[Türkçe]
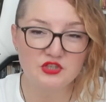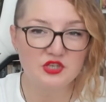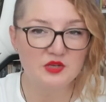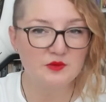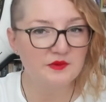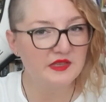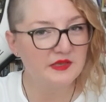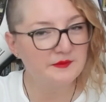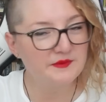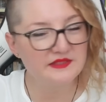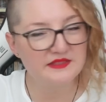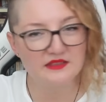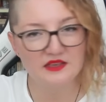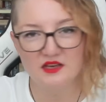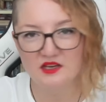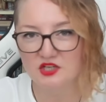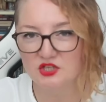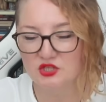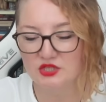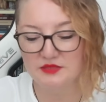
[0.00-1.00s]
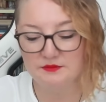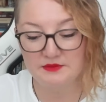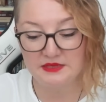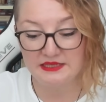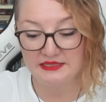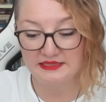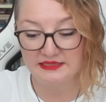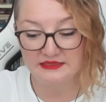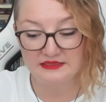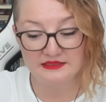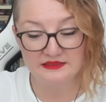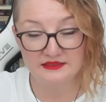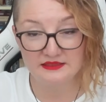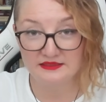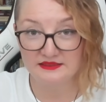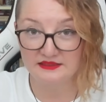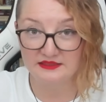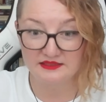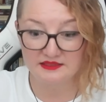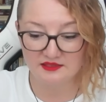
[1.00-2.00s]
ama hepsi her şey belgelere
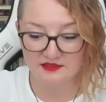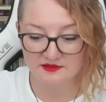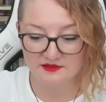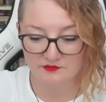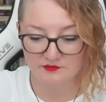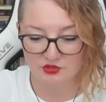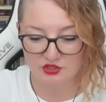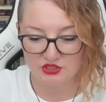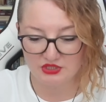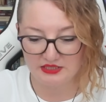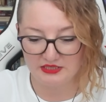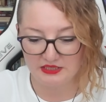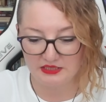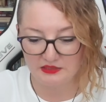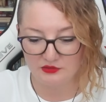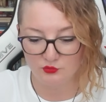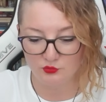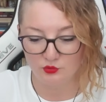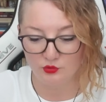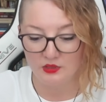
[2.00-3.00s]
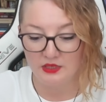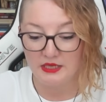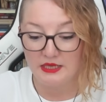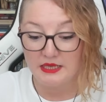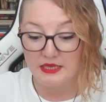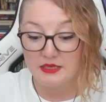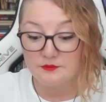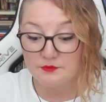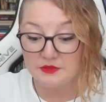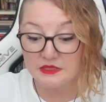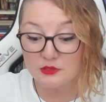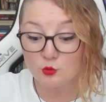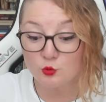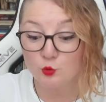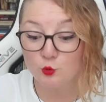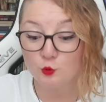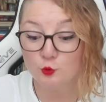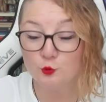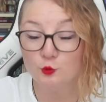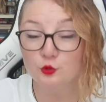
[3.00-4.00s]
dayanarak yazılmış şeyler diyor. Bir
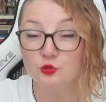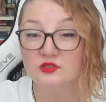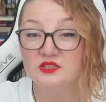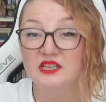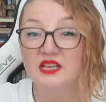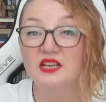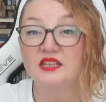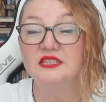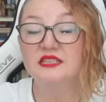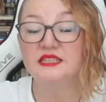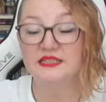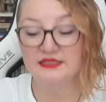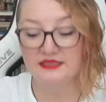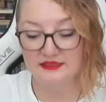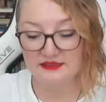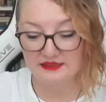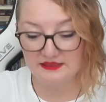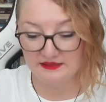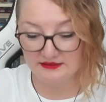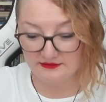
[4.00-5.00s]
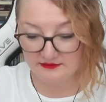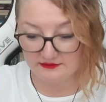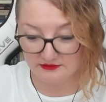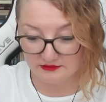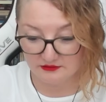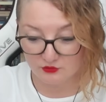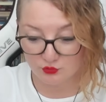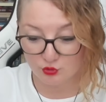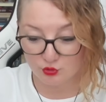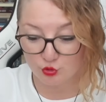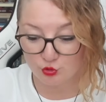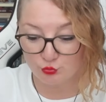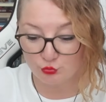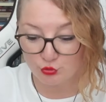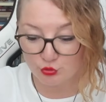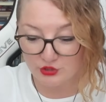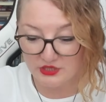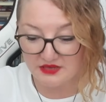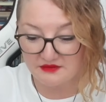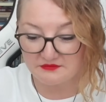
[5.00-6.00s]
kültür tarihi de değildir. Çünkü
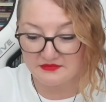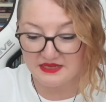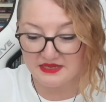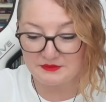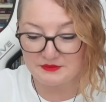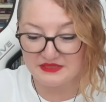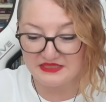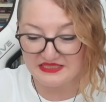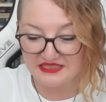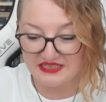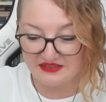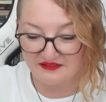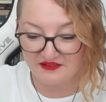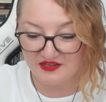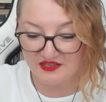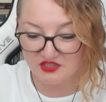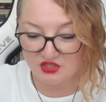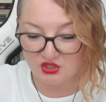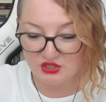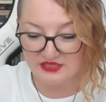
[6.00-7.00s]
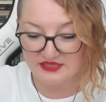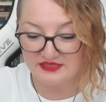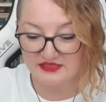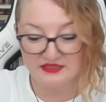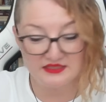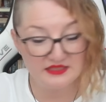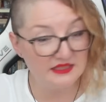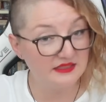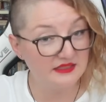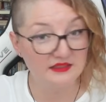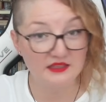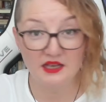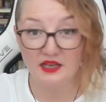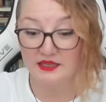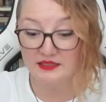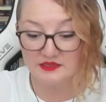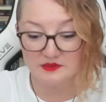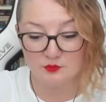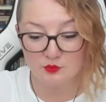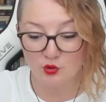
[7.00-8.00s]
mükemmel bir levha çizdiğini iddia
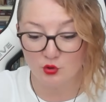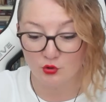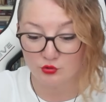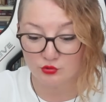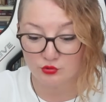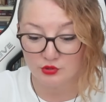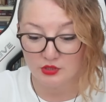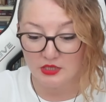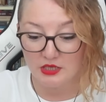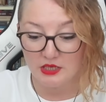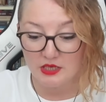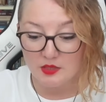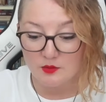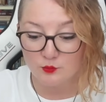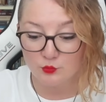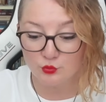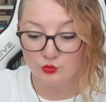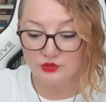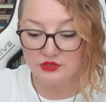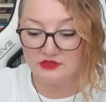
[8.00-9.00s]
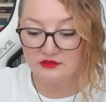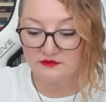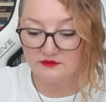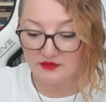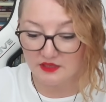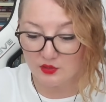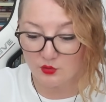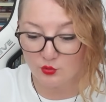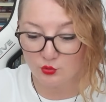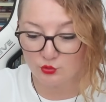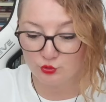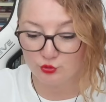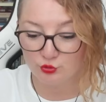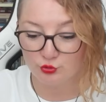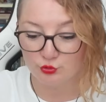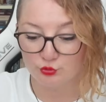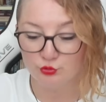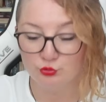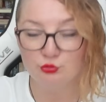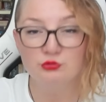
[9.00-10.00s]
etmiyor. Bunların ne
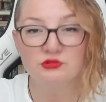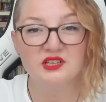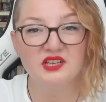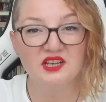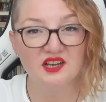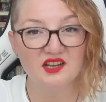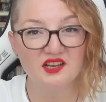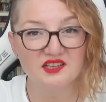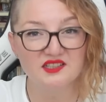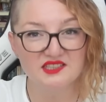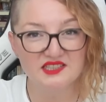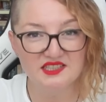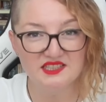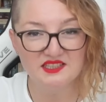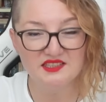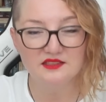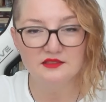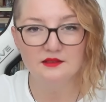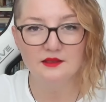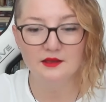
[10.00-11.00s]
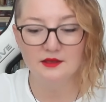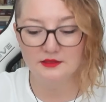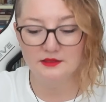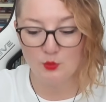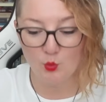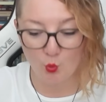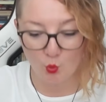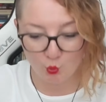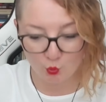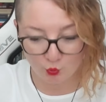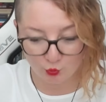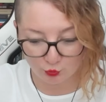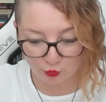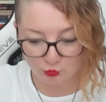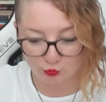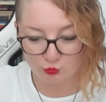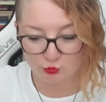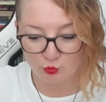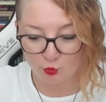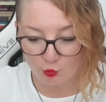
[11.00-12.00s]
olduğunu kari yani
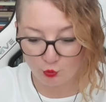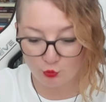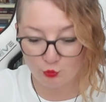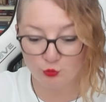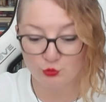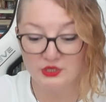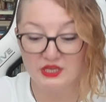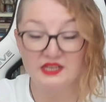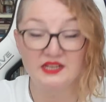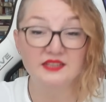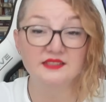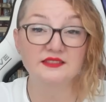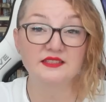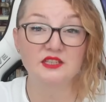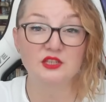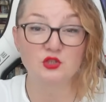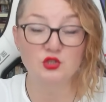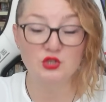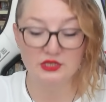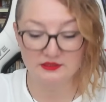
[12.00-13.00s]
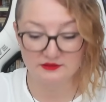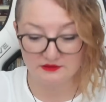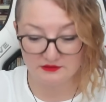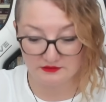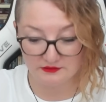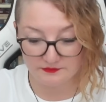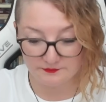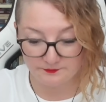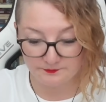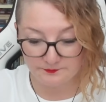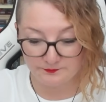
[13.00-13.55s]
okur okurken anlayacaktır.